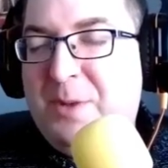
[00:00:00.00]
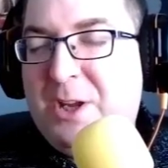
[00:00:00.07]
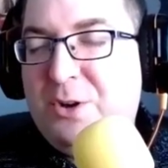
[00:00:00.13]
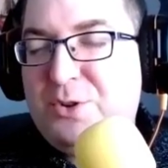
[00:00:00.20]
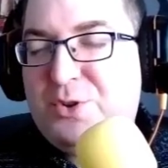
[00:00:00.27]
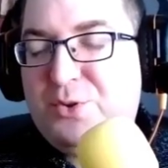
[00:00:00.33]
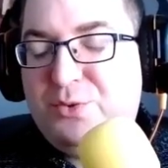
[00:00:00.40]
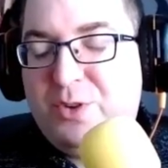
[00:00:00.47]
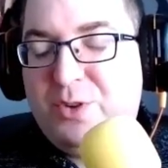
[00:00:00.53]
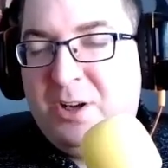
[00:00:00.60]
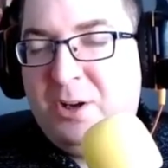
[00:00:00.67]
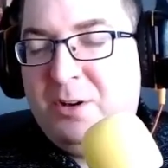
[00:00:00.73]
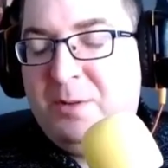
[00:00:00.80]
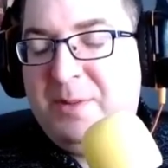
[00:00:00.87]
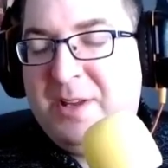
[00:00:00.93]
meilleur
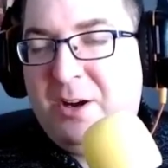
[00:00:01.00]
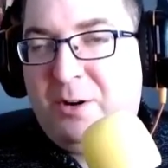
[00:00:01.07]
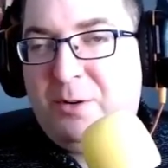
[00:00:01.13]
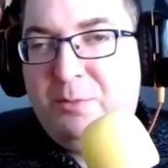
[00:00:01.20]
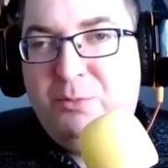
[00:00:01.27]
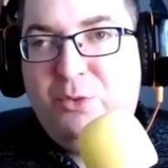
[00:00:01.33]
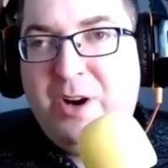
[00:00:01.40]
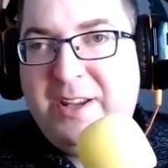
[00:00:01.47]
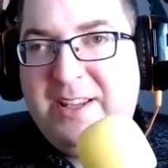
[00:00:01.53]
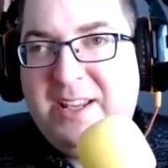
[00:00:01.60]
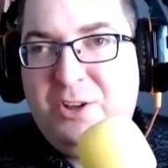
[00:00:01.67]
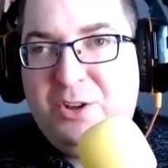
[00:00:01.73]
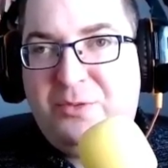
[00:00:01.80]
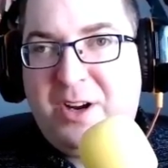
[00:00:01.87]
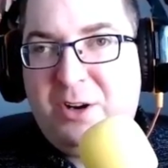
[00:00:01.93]
le, meilleur moyen
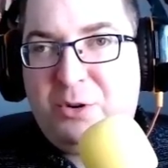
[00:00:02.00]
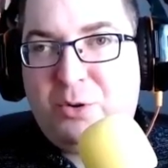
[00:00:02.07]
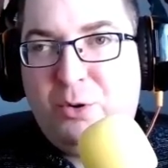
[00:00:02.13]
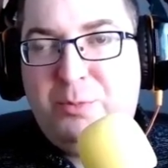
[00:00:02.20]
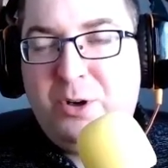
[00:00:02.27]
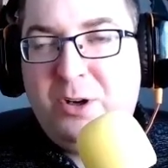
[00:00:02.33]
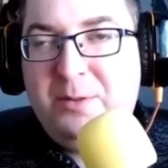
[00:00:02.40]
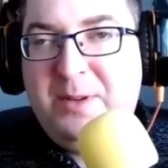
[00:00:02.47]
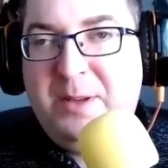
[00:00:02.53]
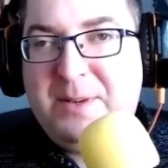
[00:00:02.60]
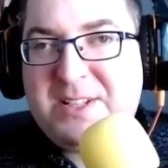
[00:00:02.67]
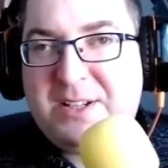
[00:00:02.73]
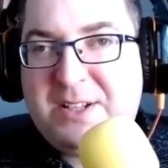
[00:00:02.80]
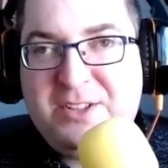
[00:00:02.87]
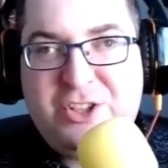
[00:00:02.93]
de faire le compromis
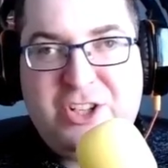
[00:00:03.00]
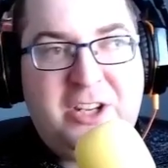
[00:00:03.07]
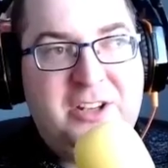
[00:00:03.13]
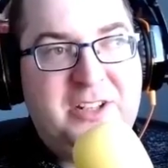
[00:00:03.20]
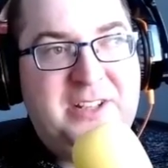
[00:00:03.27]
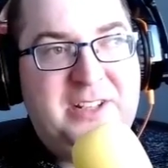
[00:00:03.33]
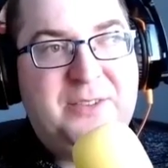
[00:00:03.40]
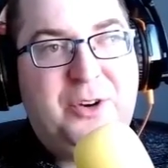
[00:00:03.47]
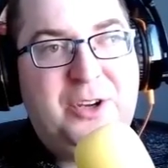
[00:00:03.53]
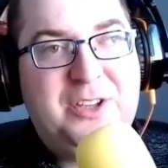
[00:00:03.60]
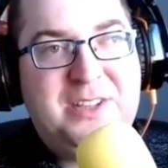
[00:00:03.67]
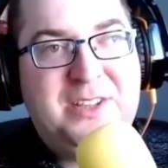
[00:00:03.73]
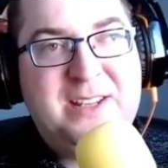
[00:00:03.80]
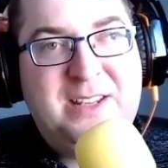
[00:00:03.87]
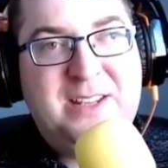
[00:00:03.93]
parce que je sais que des fois, il
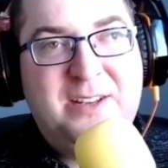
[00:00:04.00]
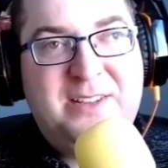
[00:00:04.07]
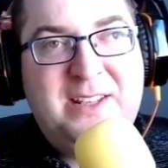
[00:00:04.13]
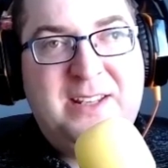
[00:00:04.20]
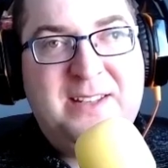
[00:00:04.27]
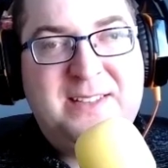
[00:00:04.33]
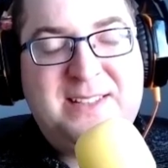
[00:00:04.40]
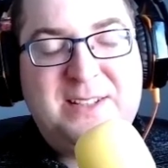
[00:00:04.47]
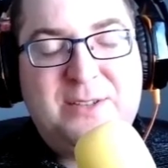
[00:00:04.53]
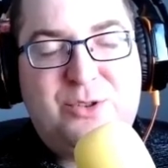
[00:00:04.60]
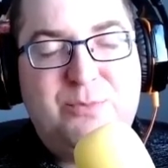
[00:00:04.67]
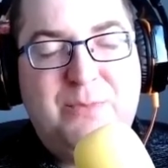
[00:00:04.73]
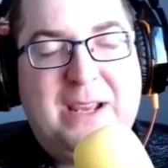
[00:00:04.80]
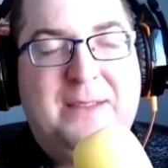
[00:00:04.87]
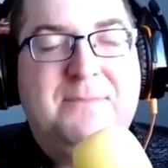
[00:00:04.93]
y a des, il des
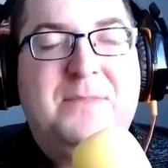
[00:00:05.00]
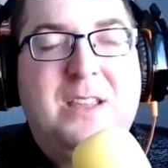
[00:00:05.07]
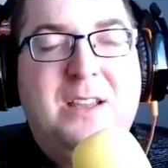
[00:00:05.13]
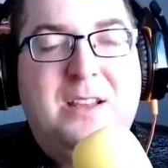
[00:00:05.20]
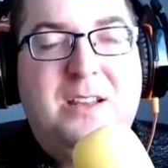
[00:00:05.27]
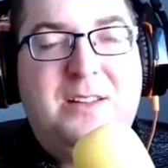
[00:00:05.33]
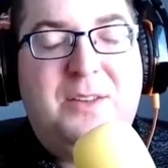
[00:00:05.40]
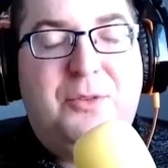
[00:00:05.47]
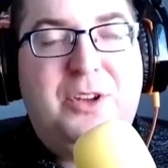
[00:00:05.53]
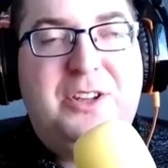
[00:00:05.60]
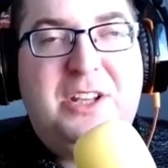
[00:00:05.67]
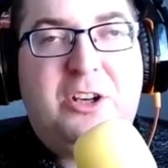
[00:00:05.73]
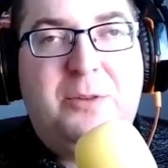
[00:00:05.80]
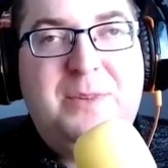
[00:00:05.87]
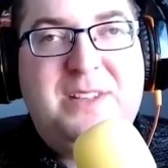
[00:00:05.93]
ben, des fois, il y a
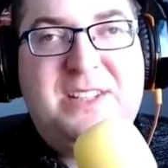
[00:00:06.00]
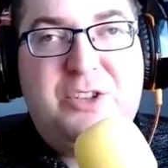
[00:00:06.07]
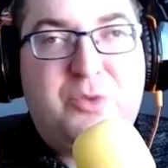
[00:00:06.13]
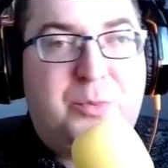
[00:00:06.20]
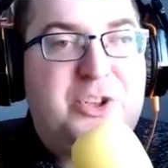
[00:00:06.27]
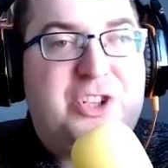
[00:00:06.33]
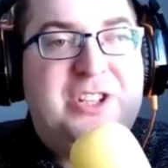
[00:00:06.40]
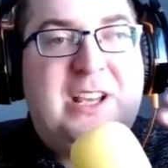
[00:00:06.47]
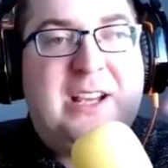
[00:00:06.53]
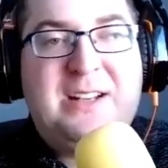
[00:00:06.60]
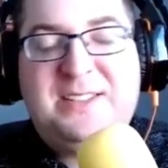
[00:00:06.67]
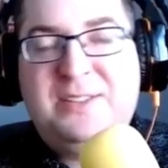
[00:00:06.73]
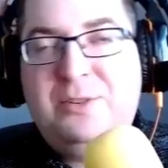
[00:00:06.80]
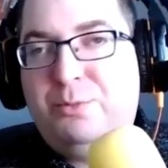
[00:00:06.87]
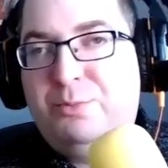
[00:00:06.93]
des comédiens, je ne veux pas
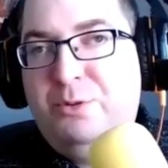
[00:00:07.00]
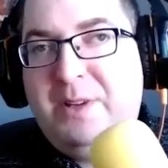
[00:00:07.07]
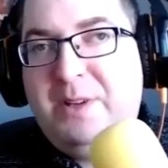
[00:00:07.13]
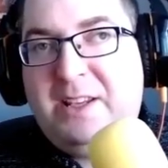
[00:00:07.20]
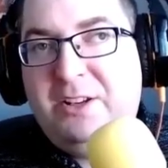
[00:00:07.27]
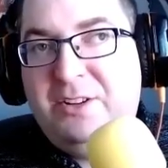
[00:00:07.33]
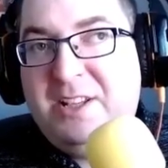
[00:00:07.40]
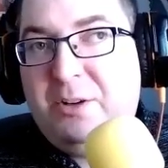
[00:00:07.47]
généraliser non plus, mais il y a